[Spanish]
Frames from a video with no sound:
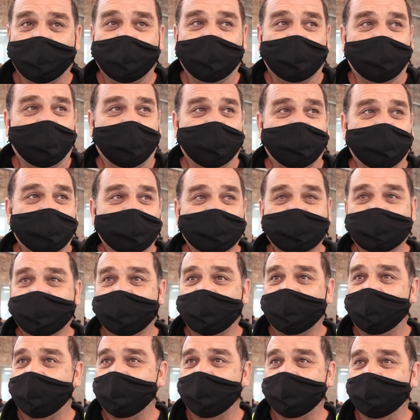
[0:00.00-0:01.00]
bueno, al fin
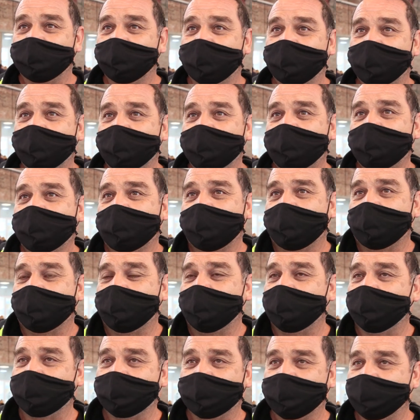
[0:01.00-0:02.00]
llega este momento que bueno,